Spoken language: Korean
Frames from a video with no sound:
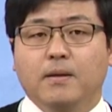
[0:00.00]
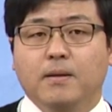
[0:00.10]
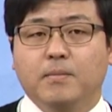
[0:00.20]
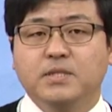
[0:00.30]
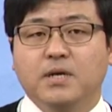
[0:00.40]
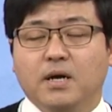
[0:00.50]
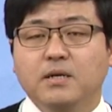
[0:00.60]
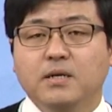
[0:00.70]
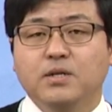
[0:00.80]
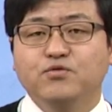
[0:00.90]

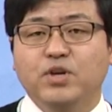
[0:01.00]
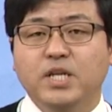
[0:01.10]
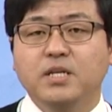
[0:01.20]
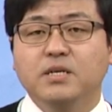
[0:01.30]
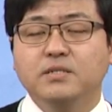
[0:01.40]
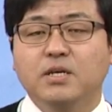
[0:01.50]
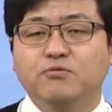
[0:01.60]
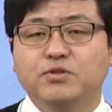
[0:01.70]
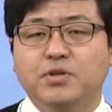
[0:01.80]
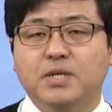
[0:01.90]
먼저 최린,
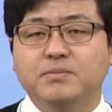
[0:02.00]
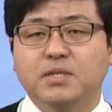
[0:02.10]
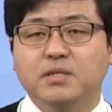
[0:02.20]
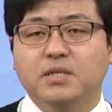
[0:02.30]
현상훈, 최남선